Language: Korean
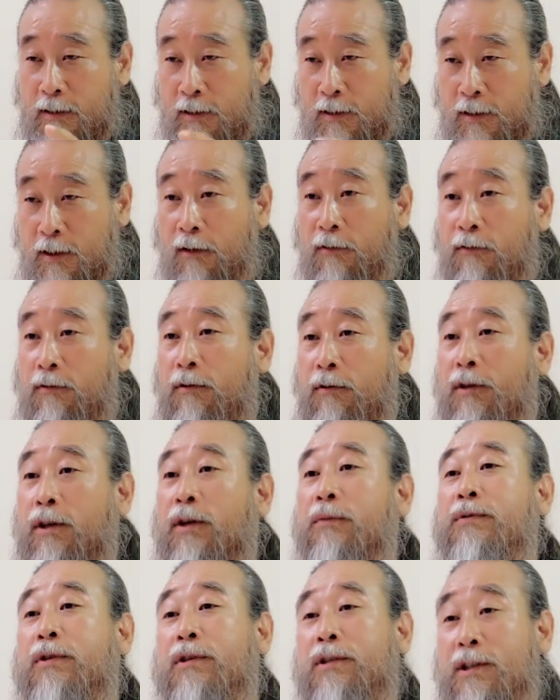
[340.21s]
결국은
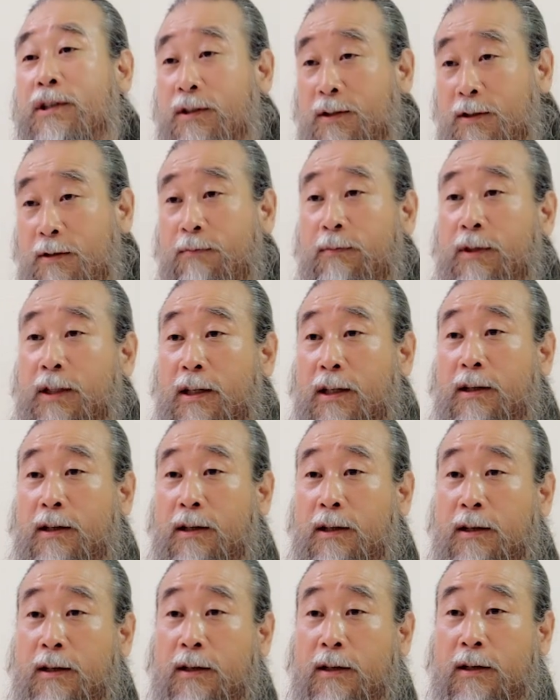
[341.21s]
없어지는 겁니다.
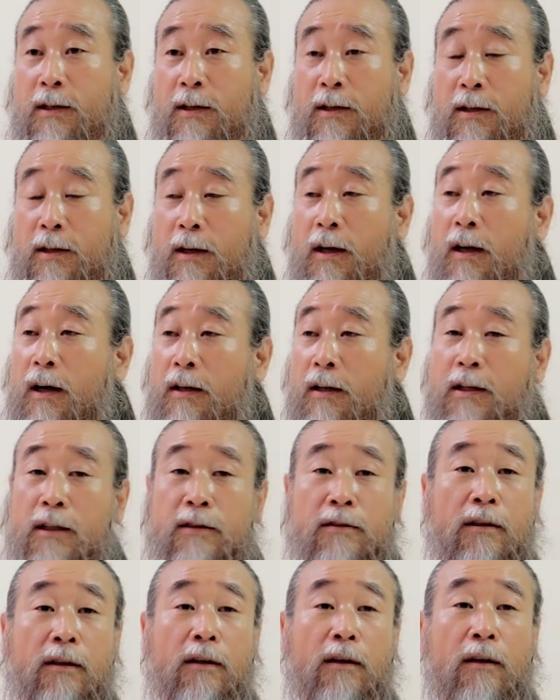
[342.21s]
아,
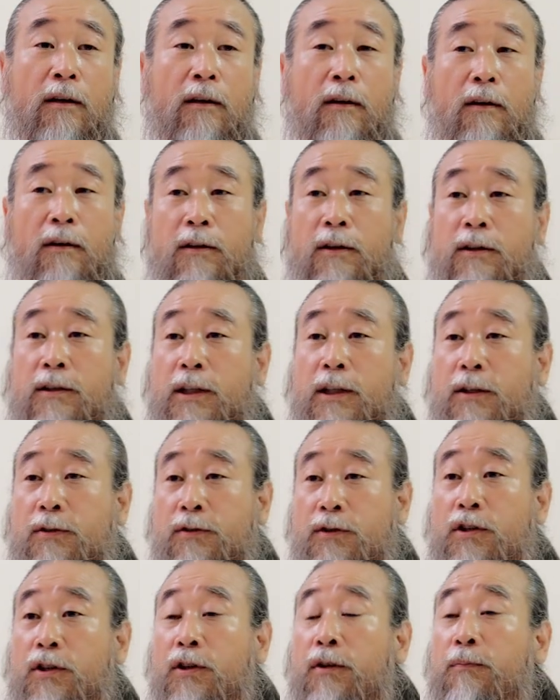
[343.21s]
그래서 이제
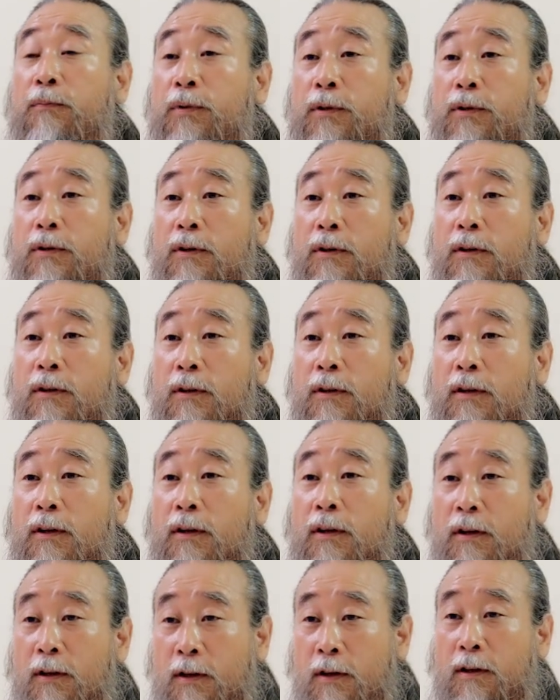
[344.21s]
지금부터는
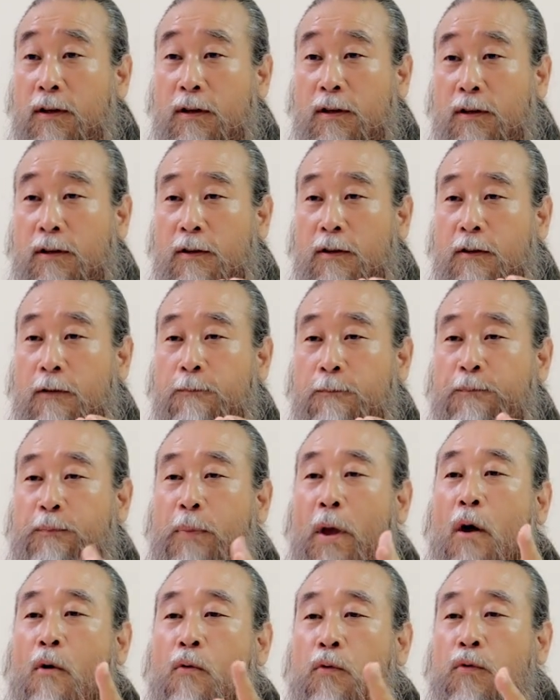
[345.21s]

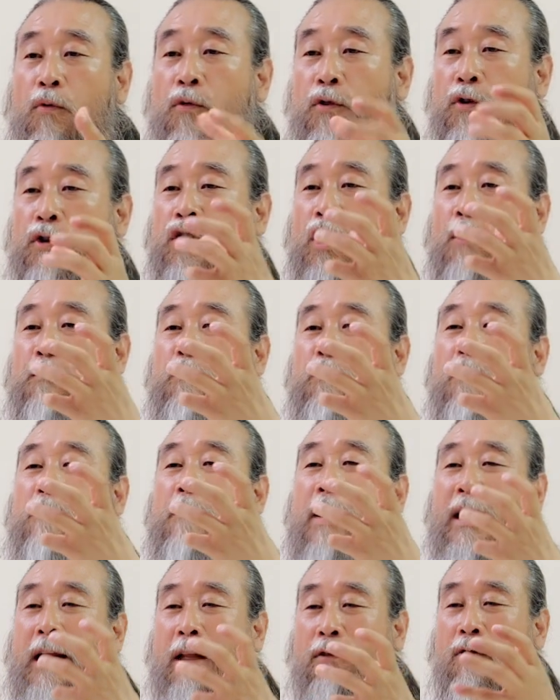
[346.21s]
배우는 건
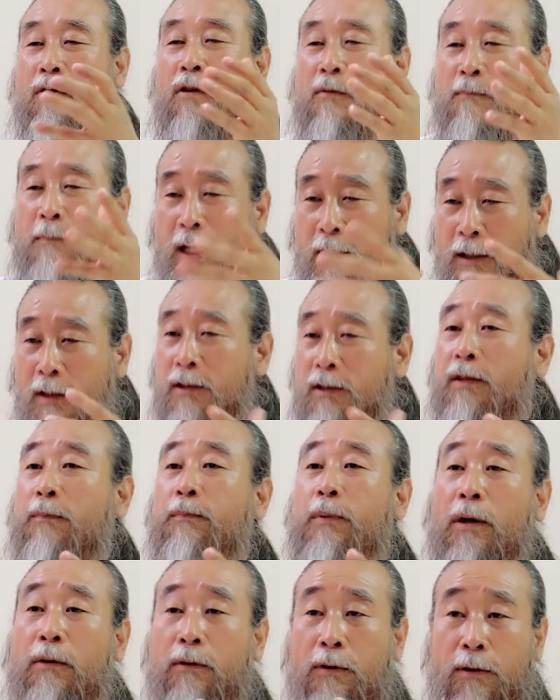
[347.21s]
정법만 해도 얼마든지
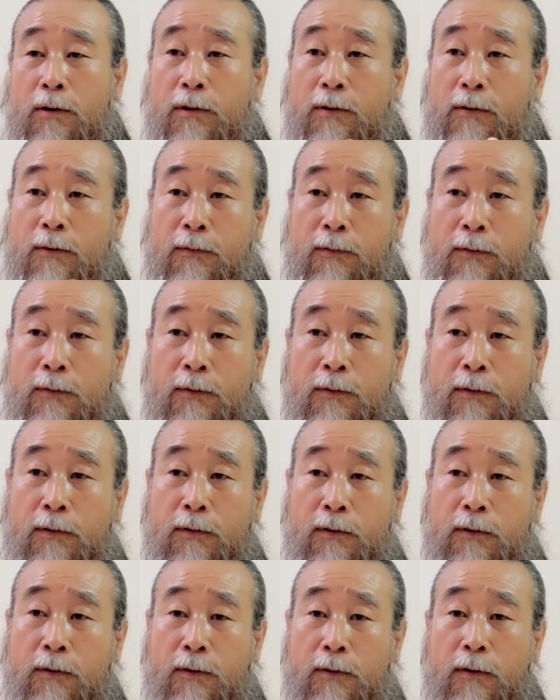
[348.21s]
배워요.
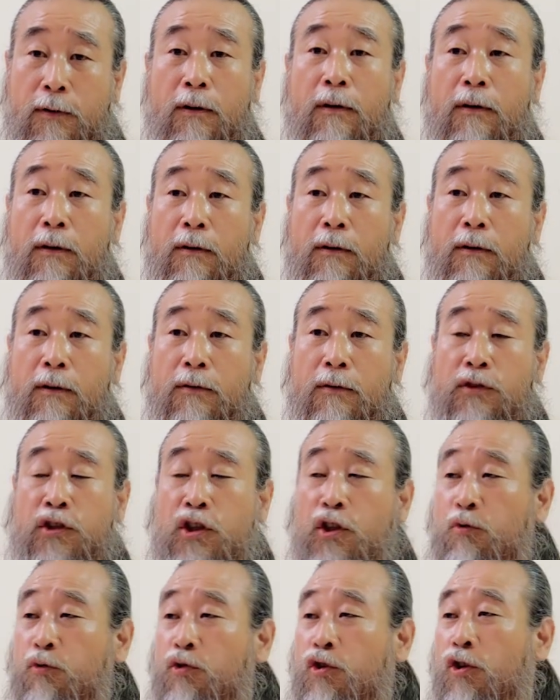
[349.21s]
응?
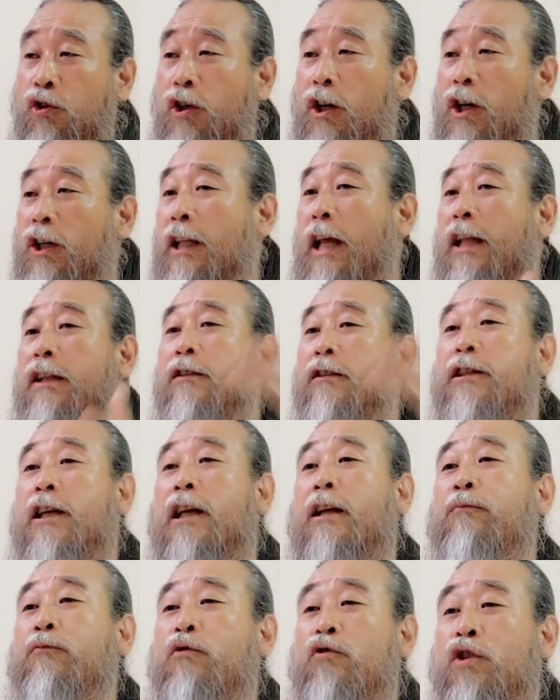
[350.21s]
지구촌 어디 있는
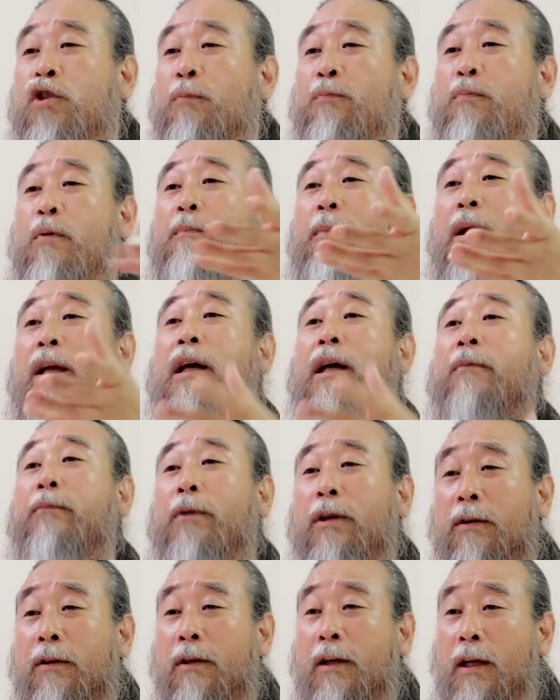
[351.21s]
사람도 정법만
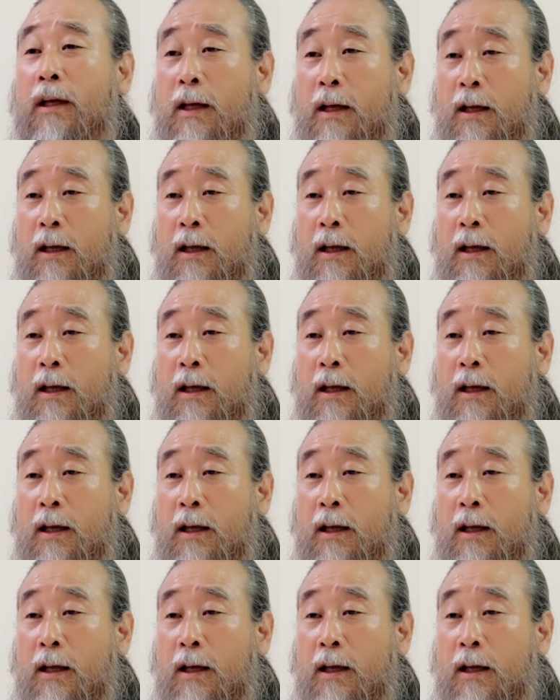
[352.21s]
하면